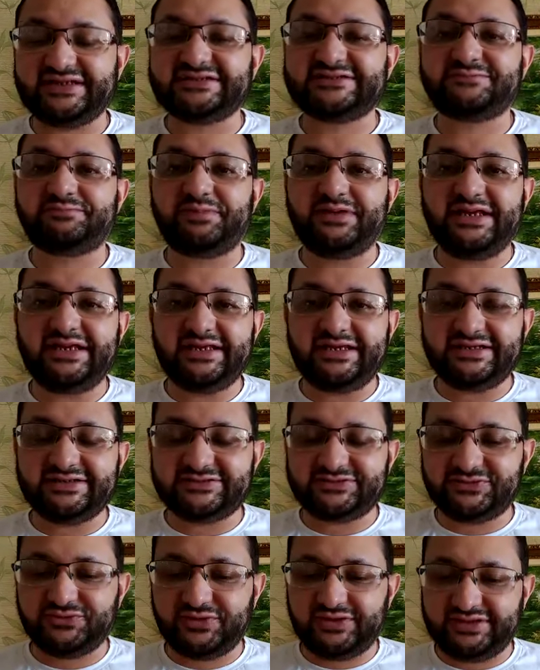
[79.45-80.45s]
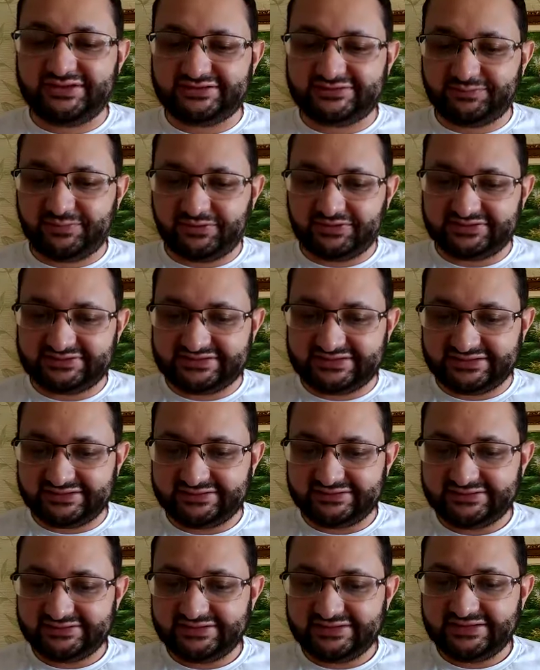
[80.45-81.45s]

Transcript: Explique sua resposta.